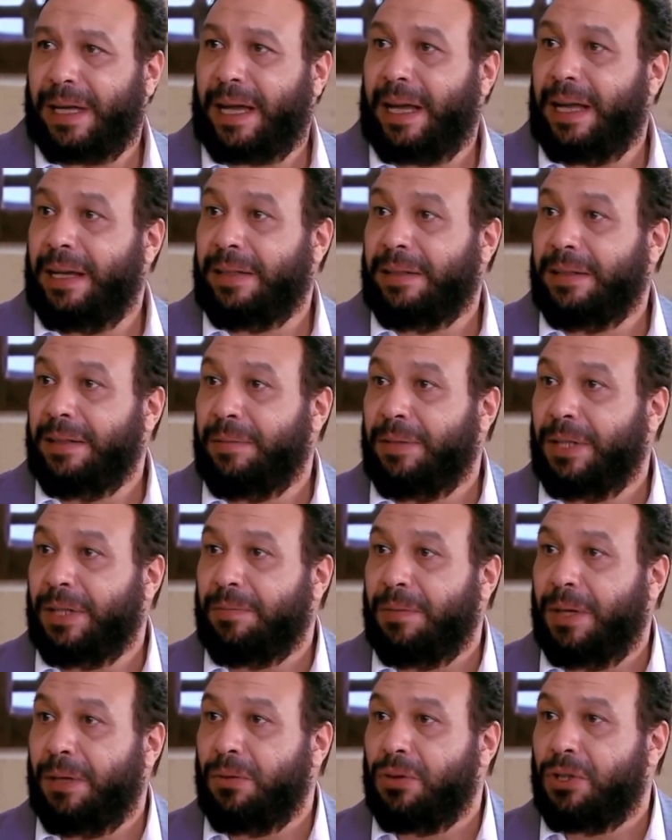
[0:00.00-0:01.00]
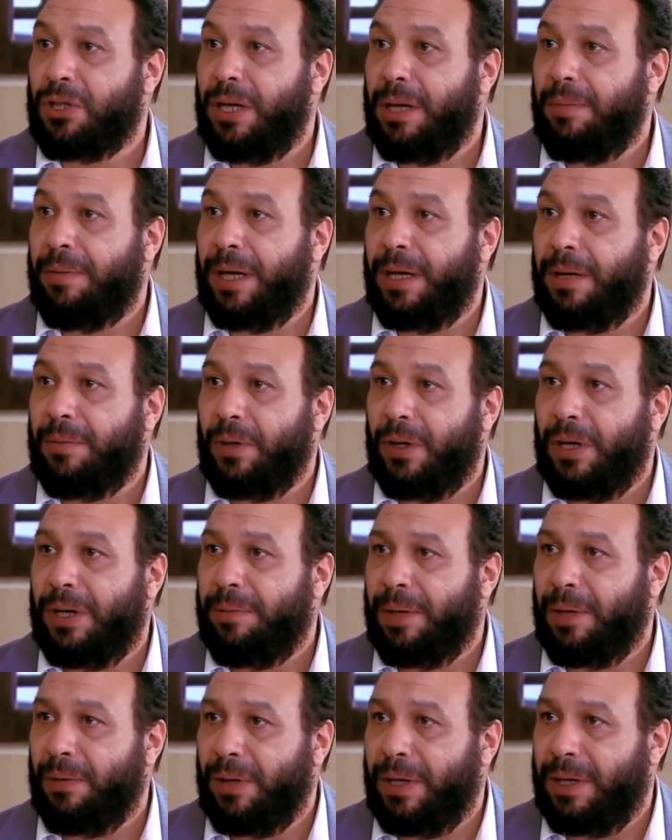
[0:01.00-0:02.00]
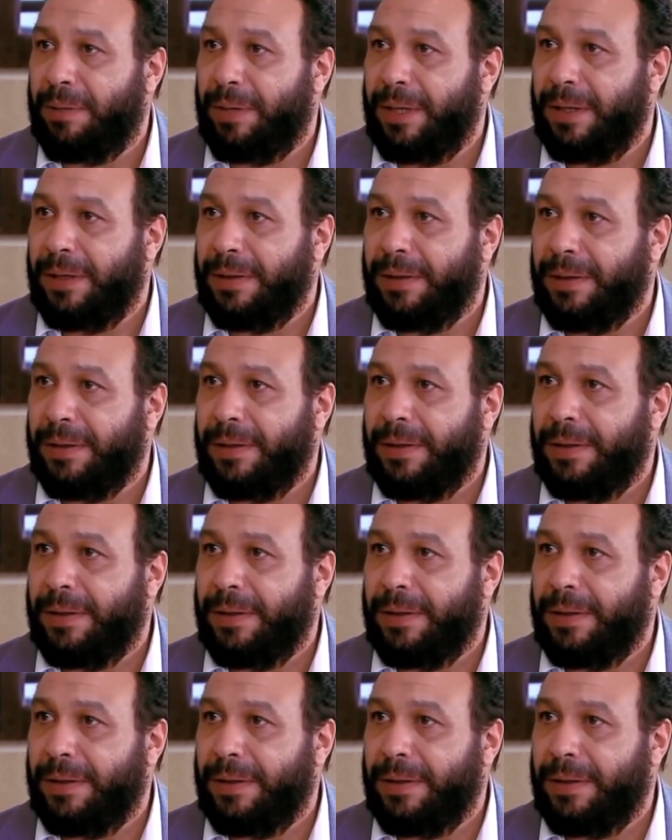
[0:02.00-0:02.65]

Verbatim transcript: دخلتني بيت ملوش لا باب ولا بوابة